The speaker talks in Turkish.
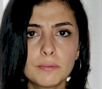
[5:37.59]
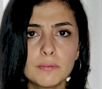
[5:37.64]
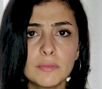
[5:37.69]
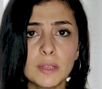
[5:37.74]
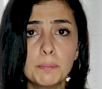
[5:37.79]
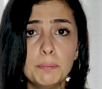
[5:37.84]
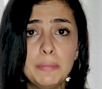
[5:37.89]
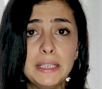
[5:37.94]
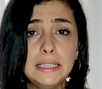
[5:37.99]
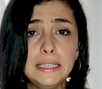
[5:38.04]

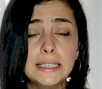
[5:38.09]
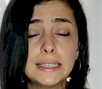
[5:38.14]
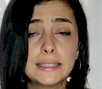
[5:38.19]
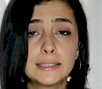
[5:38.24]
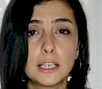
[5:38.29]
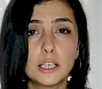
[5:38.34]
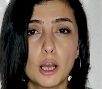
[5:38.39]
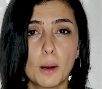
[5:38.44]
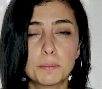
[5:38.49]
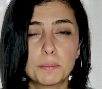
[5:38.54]
birlikte
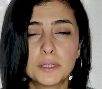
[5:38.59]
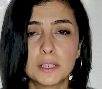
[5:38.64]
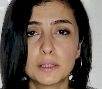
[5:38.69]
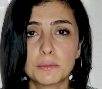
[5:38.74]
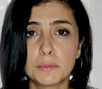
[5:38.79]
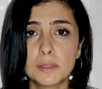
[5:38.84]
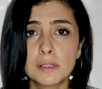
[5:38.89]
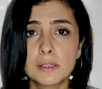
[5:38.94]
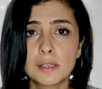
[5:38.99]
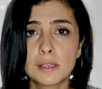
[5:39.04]

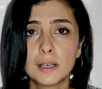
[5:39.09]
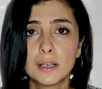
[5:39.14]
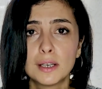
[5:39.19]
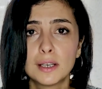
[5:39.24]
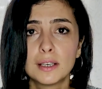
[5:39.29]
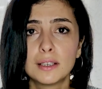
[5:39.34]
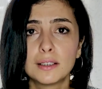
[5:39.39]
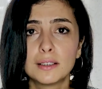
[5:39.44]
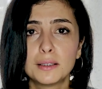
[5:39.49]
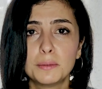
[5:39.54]
yaptığımız
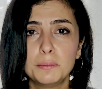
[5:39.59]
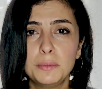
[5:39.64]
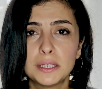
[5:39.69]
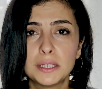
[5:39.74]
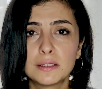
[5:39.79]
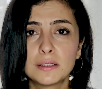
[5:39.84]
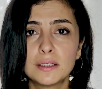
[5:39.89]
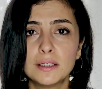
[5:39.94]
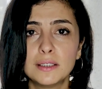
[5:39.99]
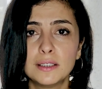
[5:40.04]
e, bir
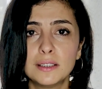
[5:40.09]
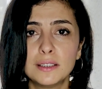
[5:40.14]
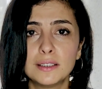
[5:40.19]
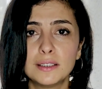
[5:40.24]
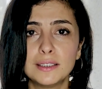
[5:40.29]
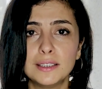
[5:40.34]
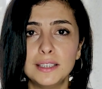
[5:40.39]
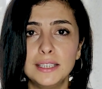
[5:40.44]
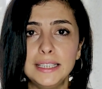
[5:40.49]
e,